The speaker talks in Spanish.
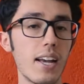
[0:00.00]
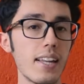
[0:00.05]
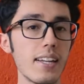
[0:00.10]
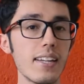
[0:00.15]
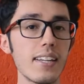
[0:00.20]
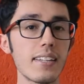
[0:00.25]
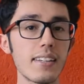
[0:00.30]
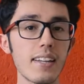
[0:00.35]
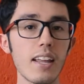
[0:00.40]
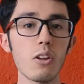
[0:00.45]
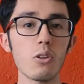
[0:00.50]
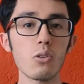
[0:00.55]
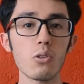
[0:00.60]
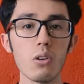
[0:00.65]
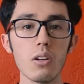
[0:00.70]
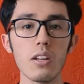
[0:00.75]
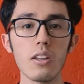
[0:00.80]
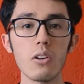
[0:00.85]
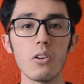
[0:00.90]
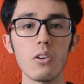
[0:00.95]
en estado
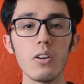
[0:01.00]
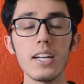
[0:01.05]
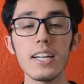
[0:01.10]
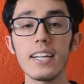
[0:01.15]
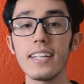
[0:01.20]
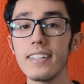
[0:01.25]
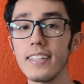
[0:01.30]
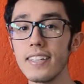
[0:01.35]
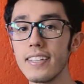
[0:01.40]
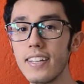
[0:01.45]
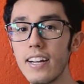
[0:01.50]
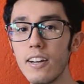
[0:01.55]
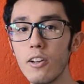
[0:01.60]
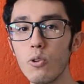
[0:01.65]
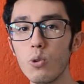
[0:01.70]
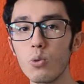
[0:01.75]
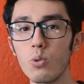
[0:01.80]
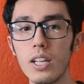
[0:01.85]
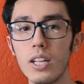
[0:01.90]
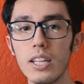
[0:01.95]
sólido es
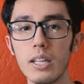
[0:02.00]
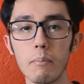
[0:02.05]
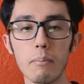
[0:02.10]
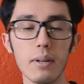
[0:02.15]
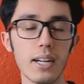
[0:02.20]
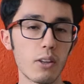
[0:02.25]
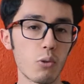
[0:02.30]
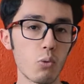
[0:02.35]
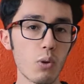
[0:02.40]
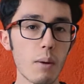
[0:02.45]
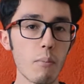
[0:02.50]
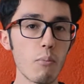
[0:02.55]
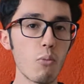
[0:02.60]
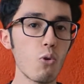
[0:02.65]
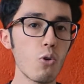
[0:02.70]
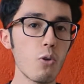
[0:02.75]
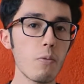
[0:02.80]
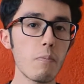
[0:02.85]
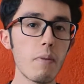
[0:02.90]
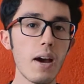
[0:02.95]
necesario de una temperatura
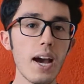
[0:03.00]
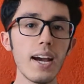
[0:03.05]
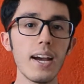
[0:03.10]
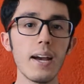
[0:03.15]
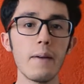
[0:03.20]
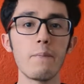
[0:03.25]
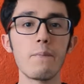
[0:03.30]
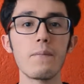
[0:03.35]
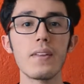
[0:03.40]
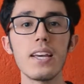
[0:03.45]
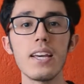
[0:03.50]
muy baja,